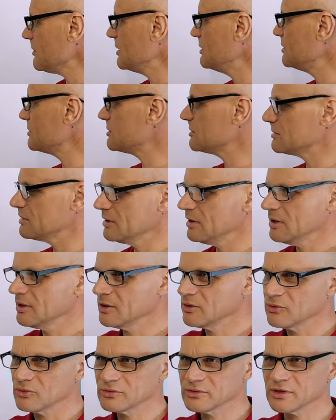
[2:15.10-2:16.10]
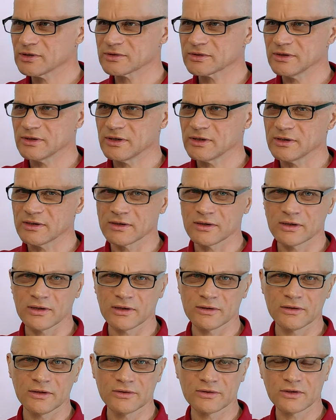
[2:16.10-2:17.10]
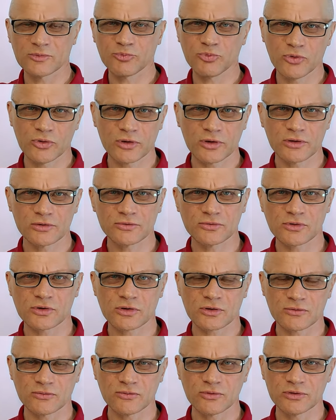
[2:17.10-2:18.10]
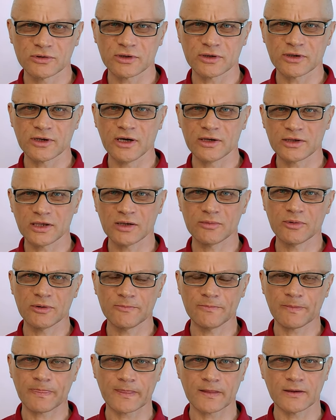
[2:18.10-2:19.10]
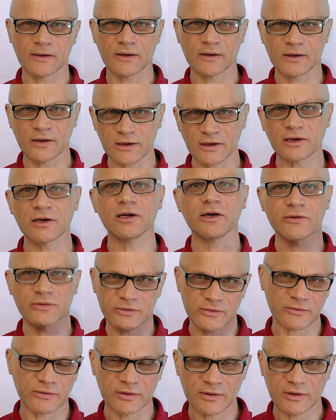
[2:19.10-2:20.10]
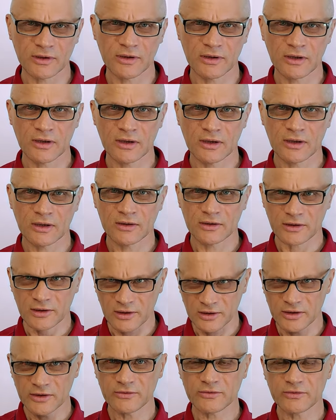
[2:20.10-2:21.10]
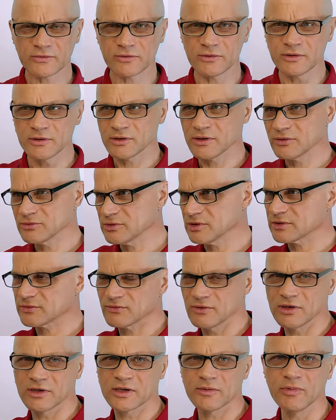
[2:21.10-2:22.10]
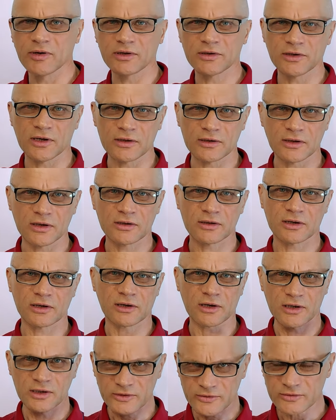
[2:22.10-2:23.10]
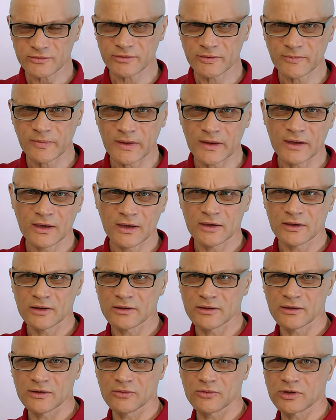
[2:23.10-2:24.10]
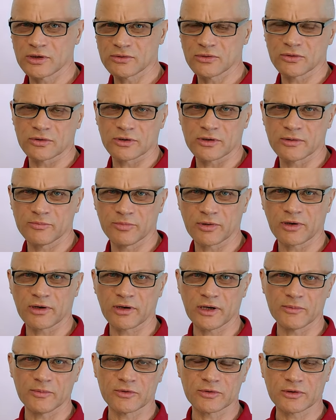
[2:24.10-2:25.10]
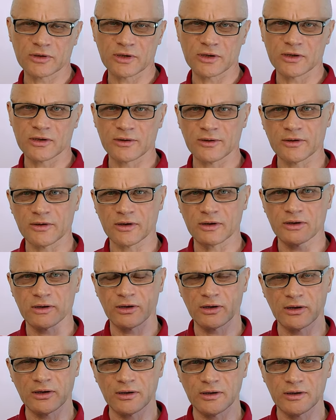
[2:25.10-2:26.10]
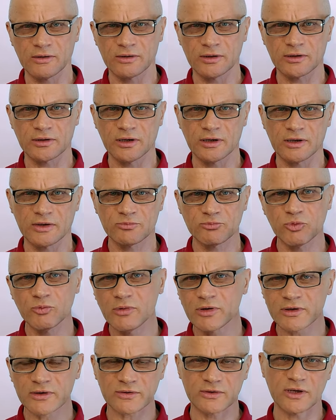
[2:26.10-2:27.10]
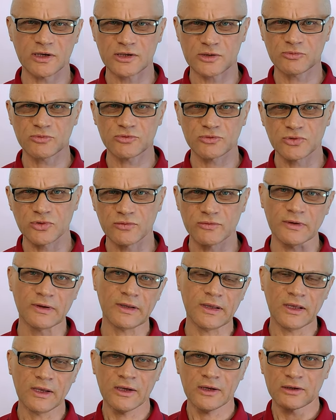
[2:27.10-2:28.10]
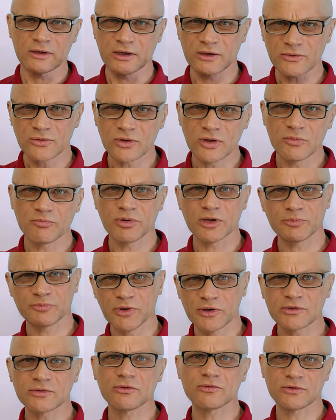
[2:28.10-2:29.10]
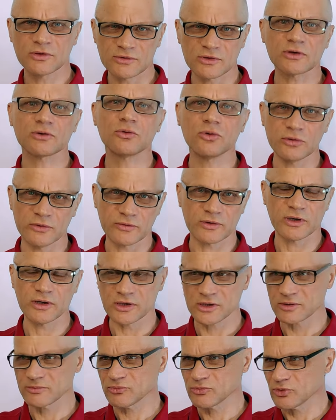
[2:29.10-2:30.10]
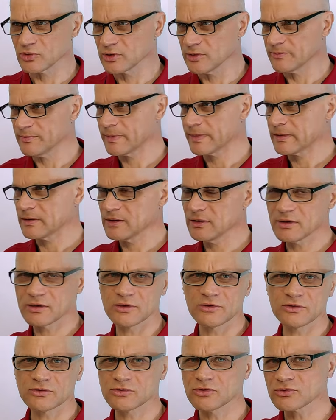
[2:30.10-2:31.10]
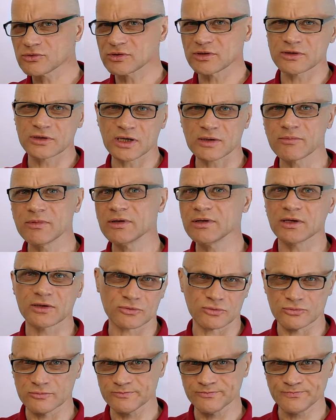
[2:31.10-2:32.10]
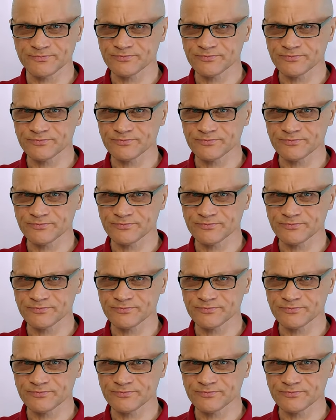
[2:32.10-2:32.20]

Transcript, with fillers: Значит, у нас э, до сих пор существует такая тема э, королевства – королевство, ну, э, с Великобританией, королевство, в которой парламентская э, э, такая республика, скажем условно, король подписывает все законы в конечном итоге. И конституции как бы нету.